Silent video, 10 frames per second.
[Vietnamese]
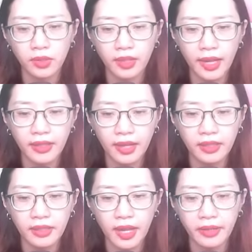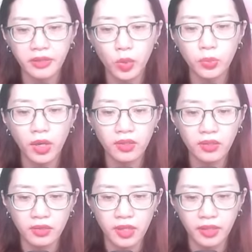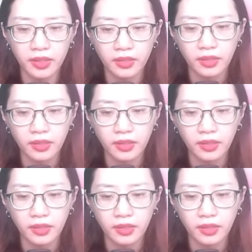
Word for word: càng ngày càng không nói lựa lời.